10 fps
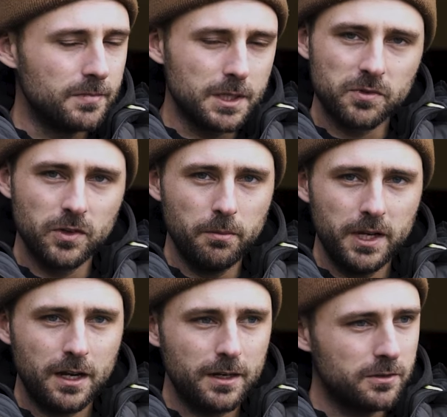mit einem
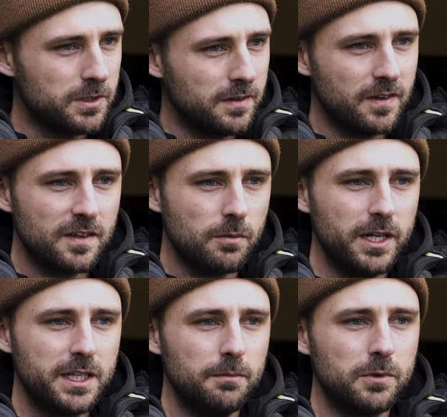Snowman angelt und der Sechser
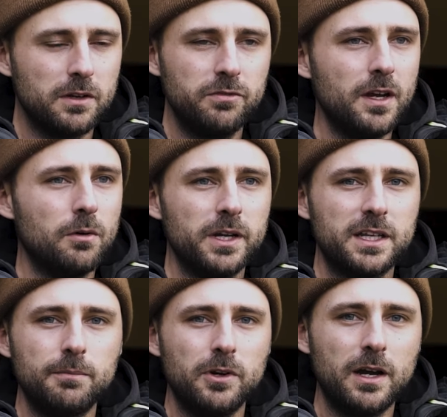Gap oder Vierer
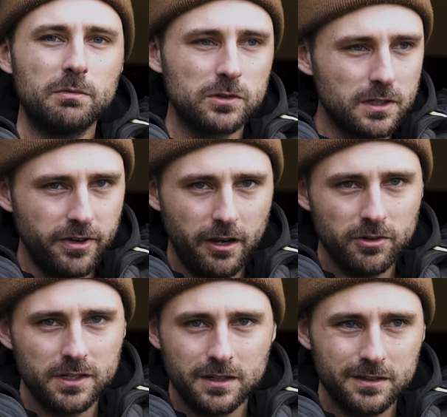Gap euer absoluter
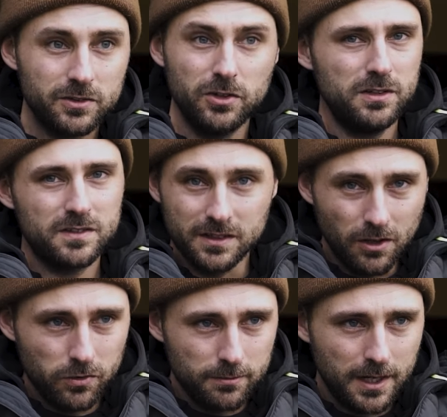Favorite-Haken ist, könnt ihr das
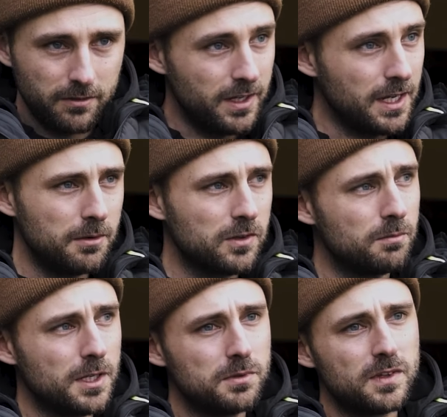genauso machen. Wenn ihr aber zum
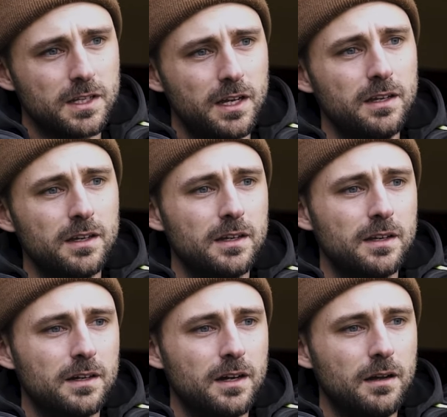Beispiel sagt, hey,
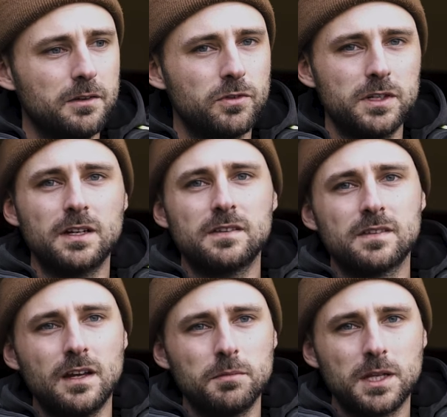äh, ich würde die ganze
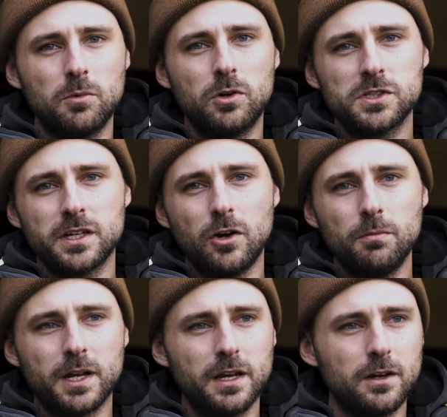Sache mit dem Long Check auch
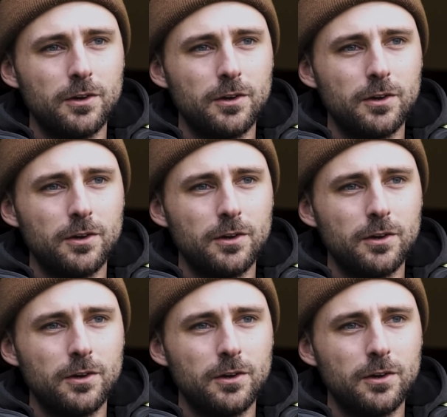mal gerne